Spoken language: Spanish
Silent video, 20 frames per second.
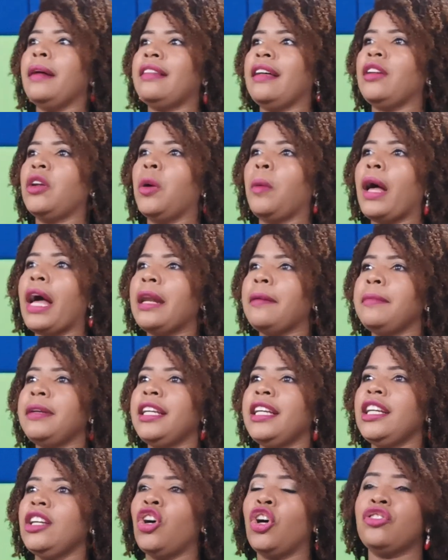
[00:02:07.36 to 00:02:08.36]
vas a robar,
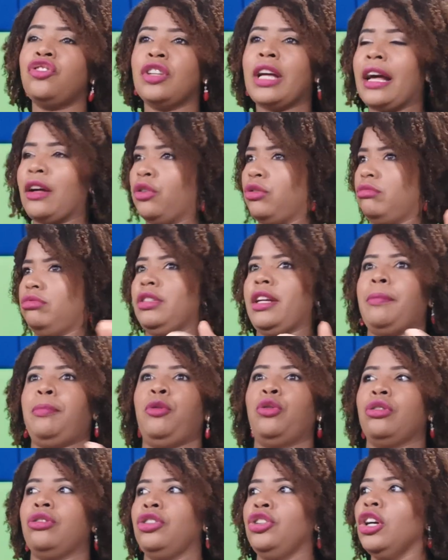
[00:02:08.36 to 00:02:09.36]
sí, o, sea,
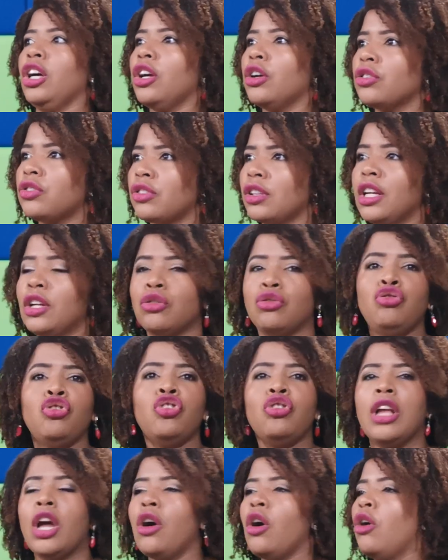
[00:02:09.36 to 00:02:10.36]
por Dios.
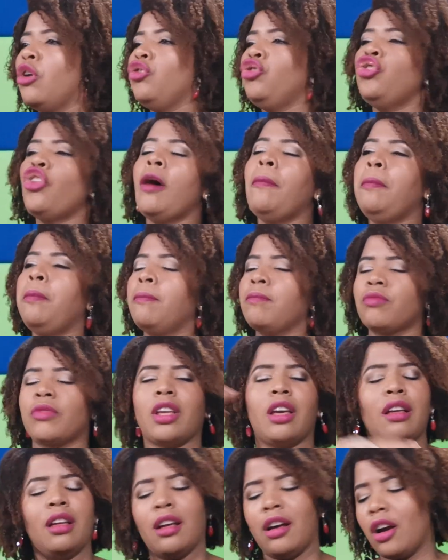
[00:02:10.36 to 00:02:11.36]
hay,
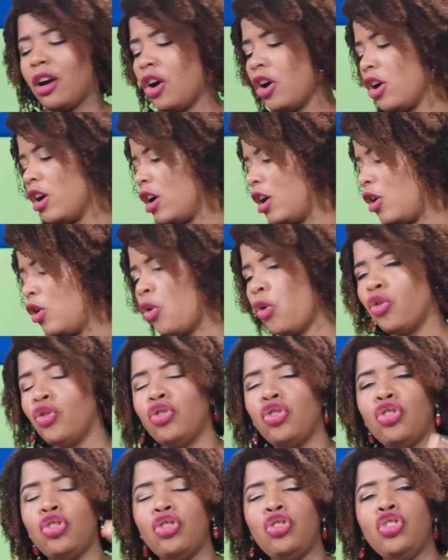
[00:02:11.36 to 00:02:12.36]
hay, lugares que tú no puedes
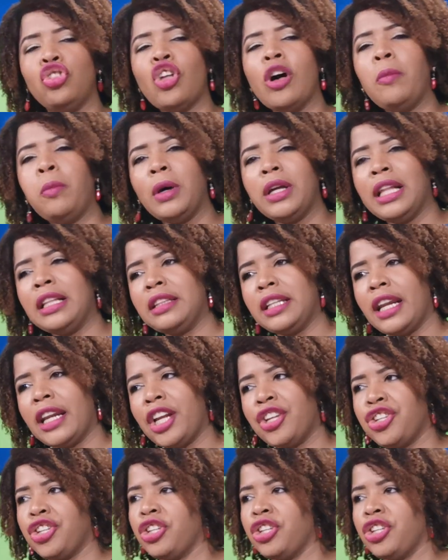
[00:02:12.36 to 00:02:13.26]
transitar. No puede entrar